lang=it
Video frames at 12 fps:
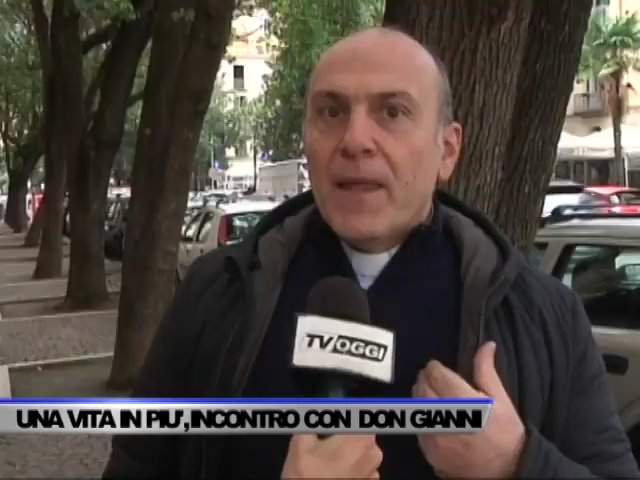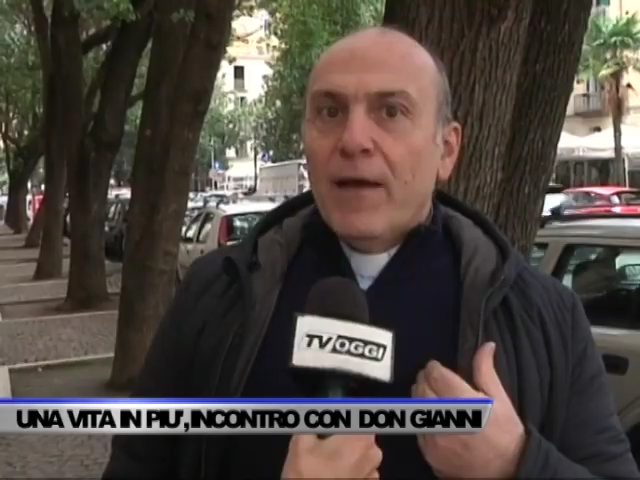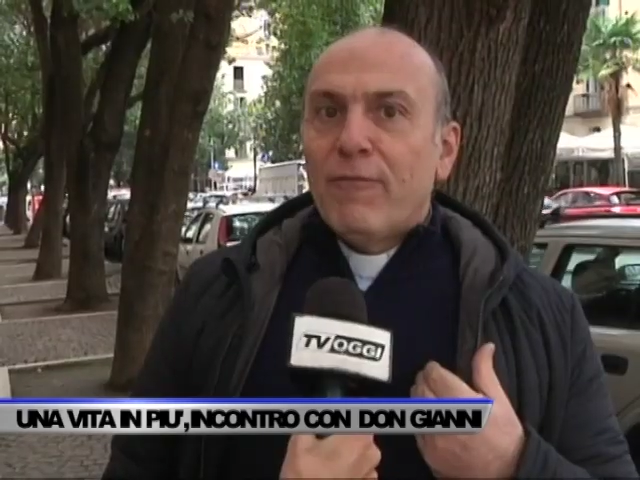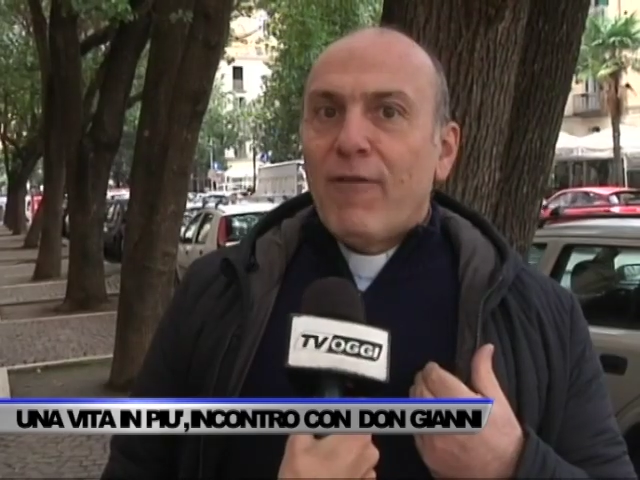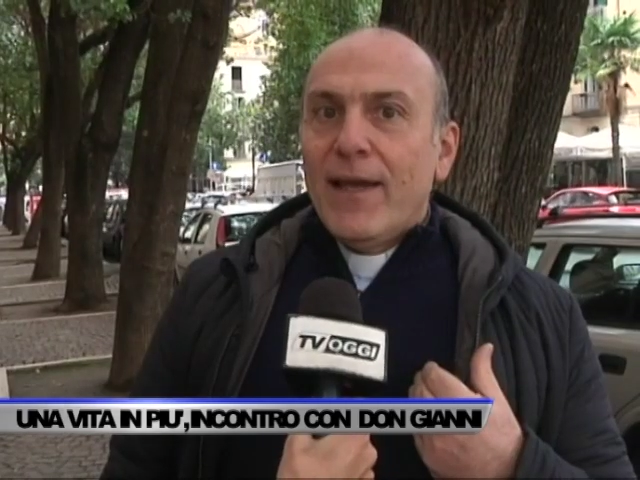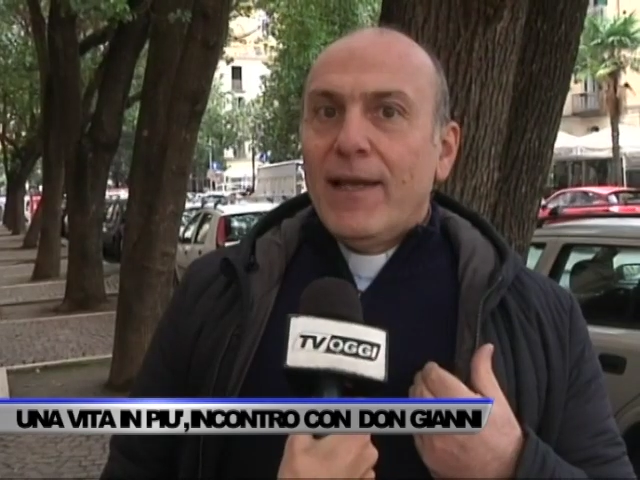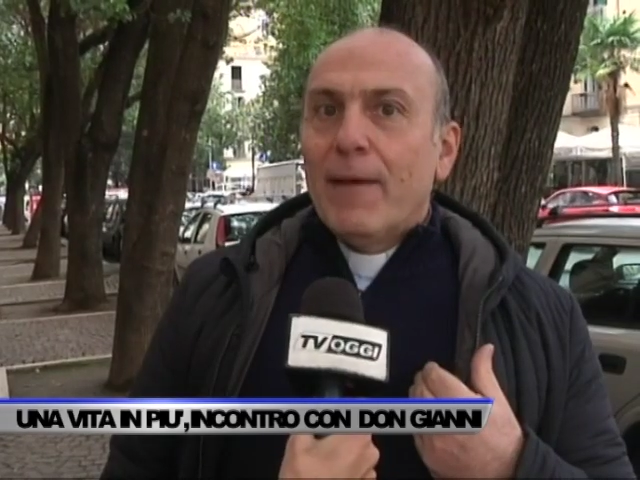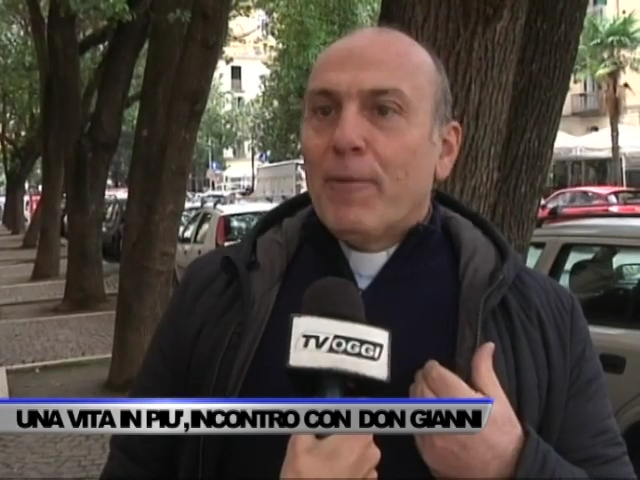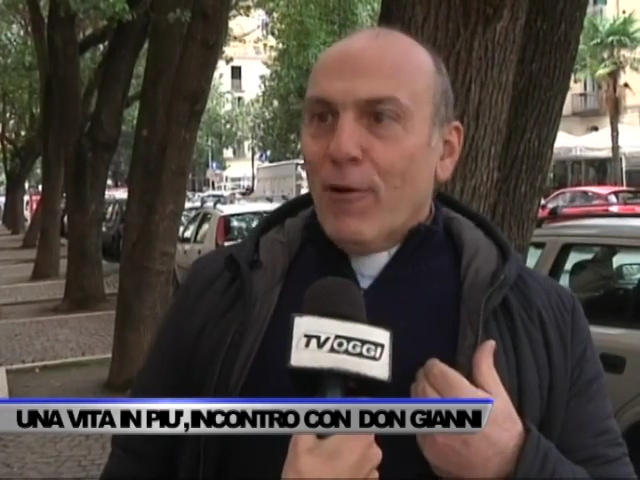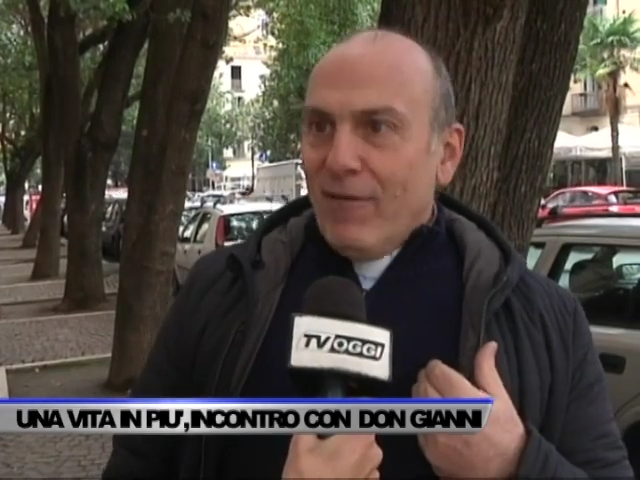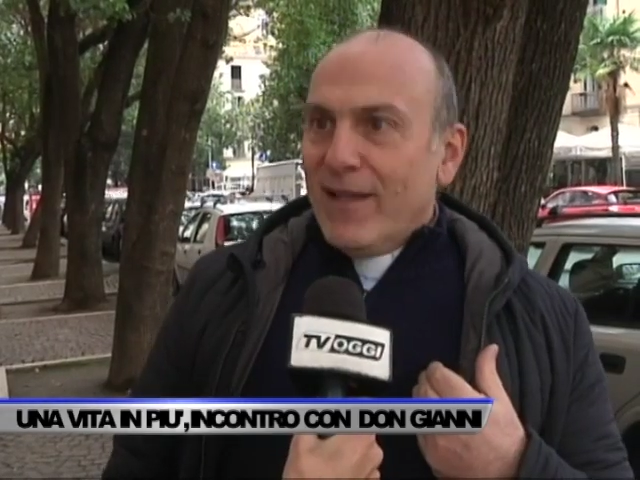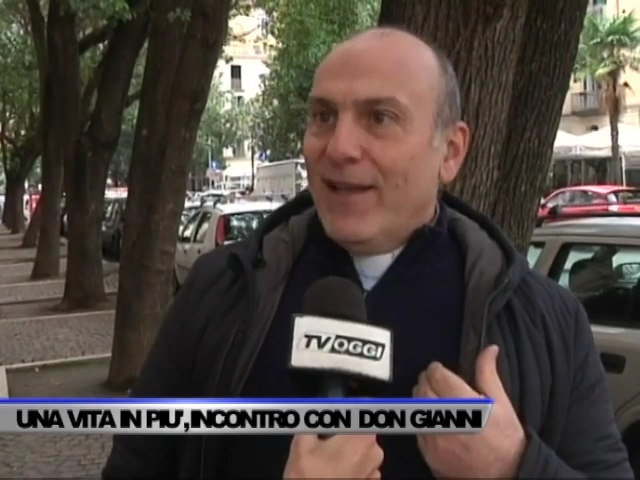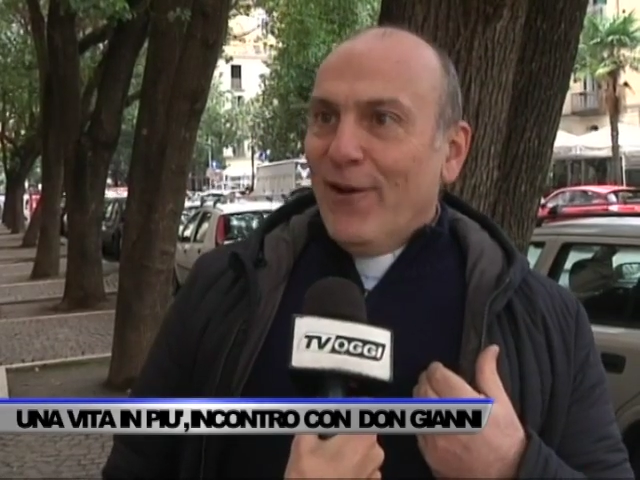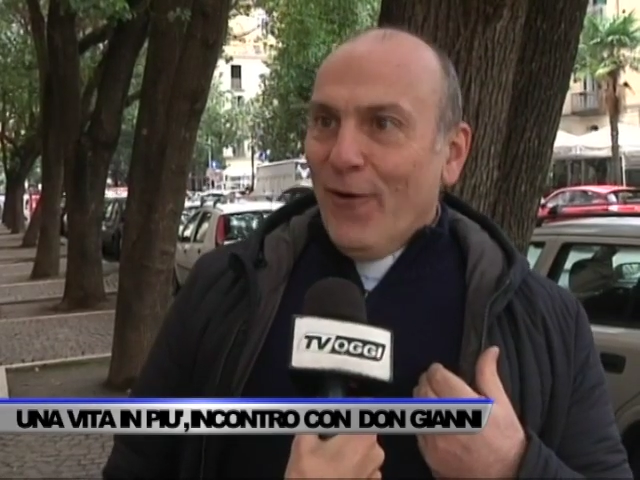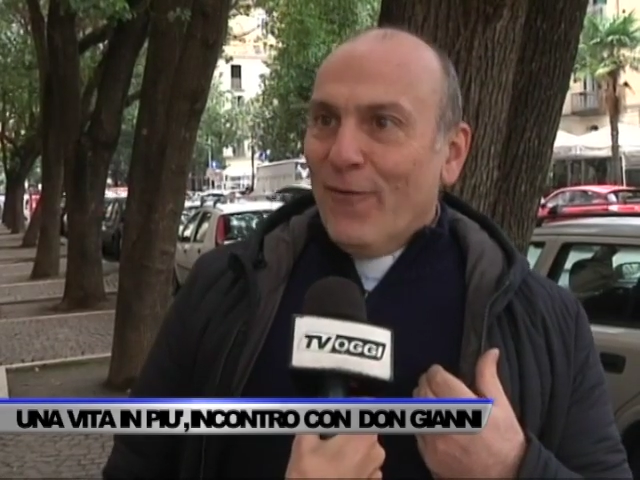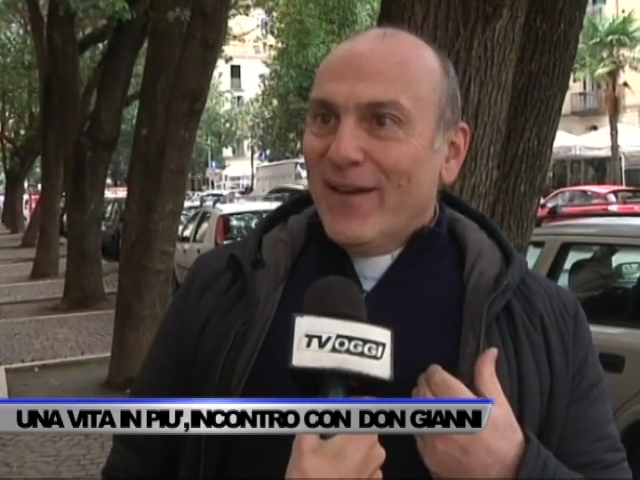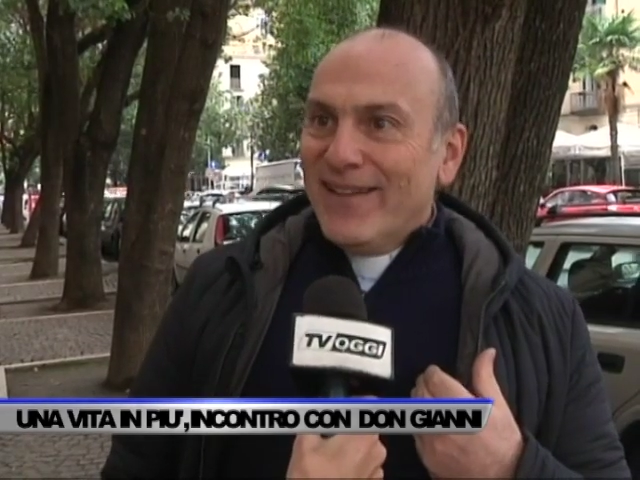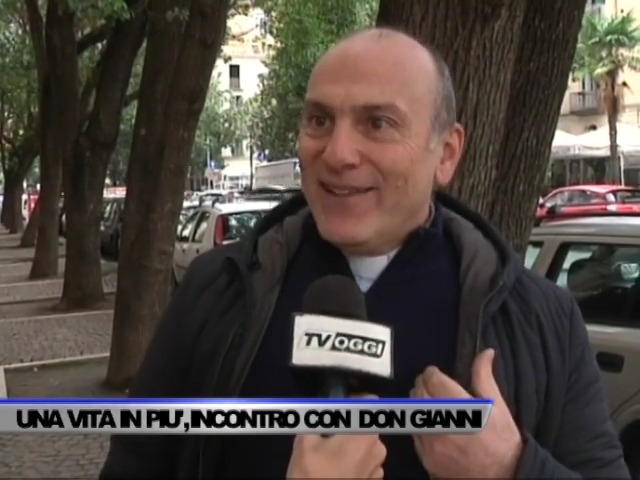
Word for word: fai la prova del 9,